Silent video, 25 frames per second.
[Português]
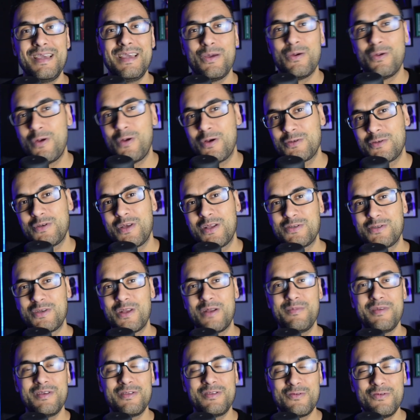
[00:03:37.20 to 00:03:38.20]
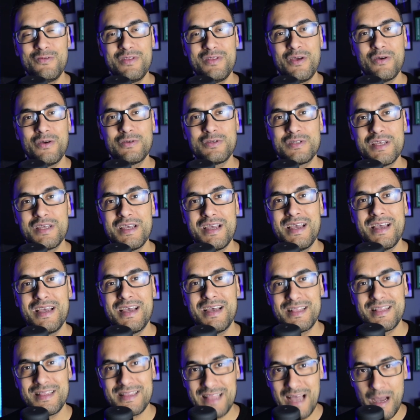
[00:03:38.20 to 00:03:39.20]
e o nosso relacionamento com Deus,
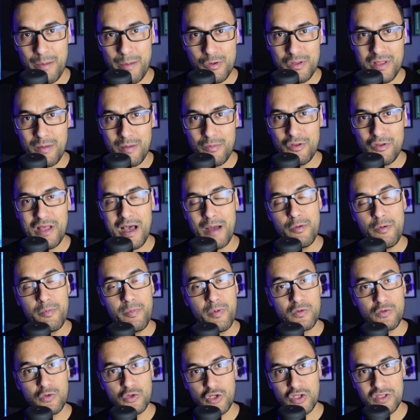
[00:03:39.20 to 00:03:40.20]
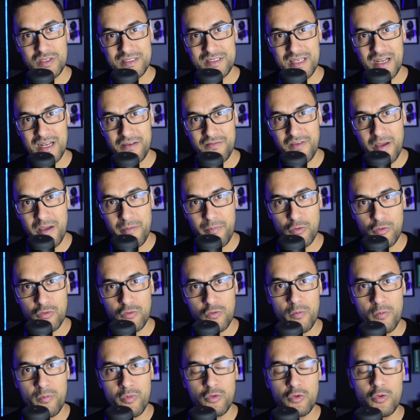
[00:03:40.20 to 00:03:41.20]

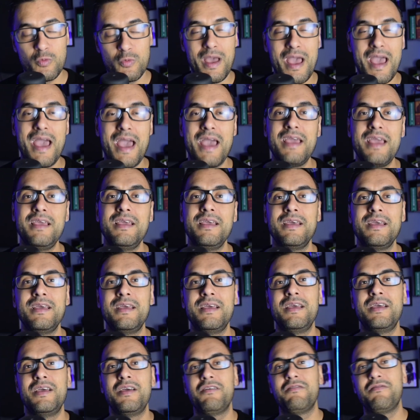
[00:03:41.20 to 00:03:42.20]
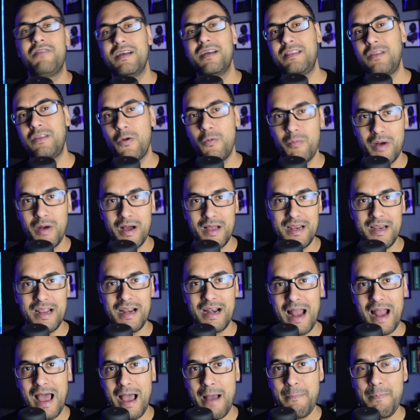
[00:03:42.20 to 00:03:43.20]
www.jcnaveia.com.br, vai ter um
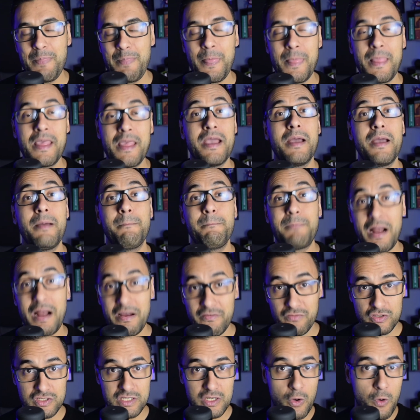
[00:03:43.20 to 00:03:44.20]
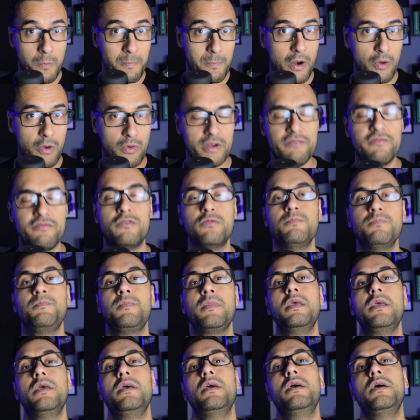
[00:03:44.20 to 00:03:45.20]
banner lá para você comprar o livro.
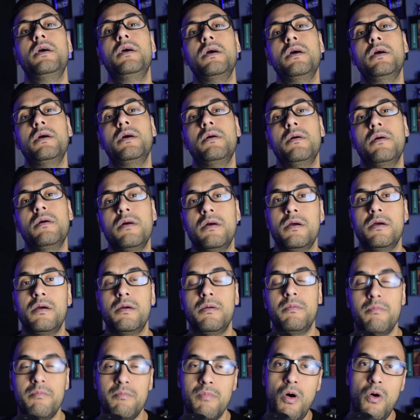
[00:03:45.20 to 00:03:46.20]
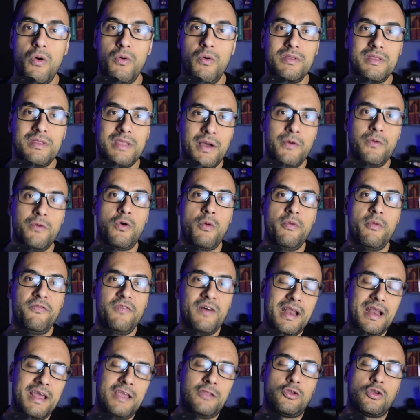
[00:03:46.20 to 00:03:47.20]
Bom, então, como eu
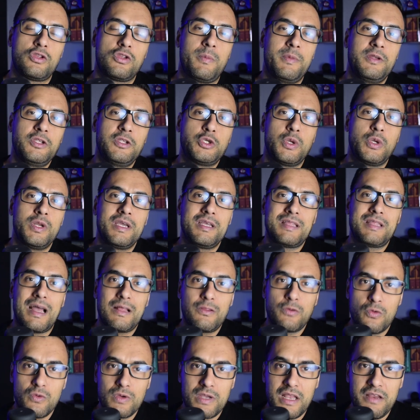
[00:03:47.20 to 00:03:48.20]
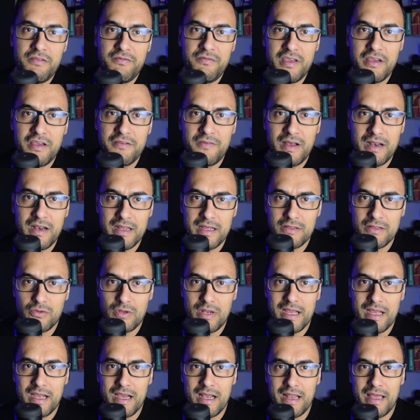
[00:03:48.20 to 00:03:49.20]
falei, totalmente conectado com o que ele vinha
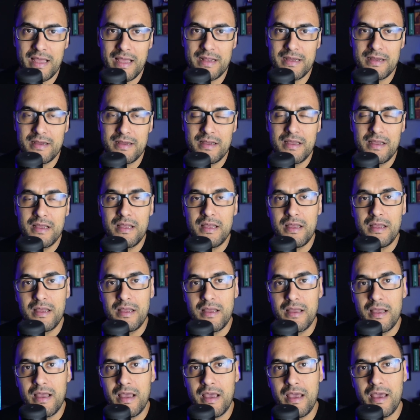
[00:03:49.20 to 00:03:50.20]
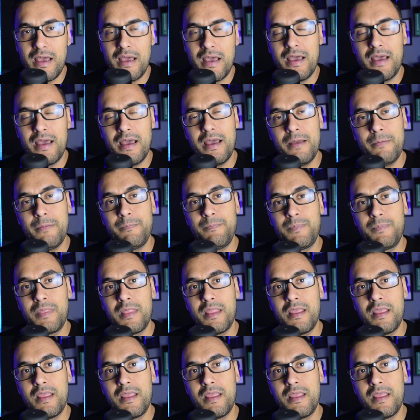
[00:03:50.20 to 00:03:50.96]
falando, né, galera? É,